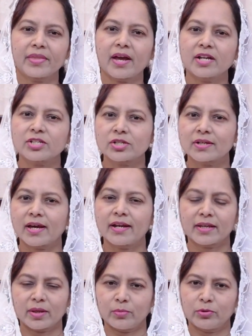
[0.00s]

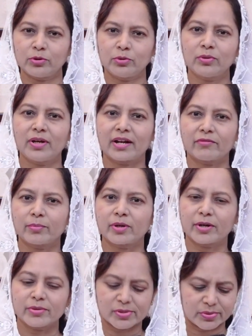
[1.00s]
నాశనానికి ముందు గర్వం
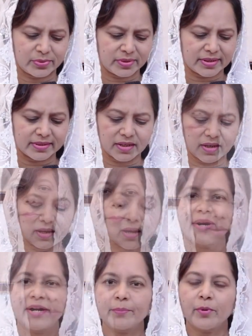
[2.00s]
నడుస్తుందంట
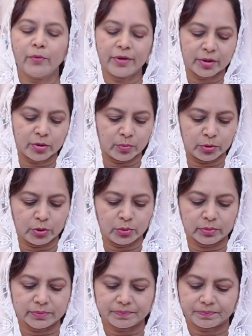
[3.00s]
పడిపోవటకు ముందు
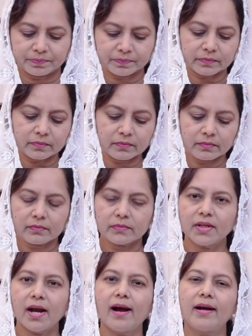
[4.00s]

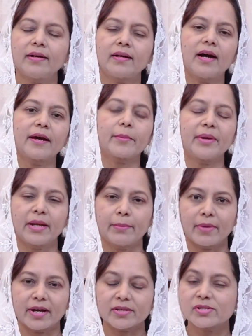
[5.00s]
అహంకారమైన
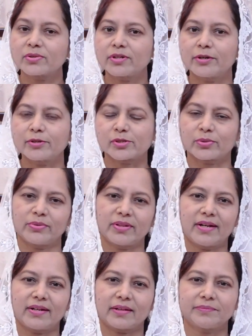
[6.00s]
మనస్సు
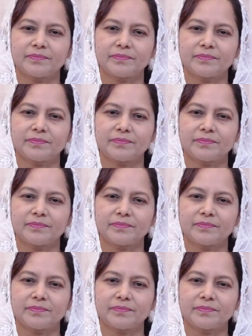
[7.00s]
నడుస్తుందంట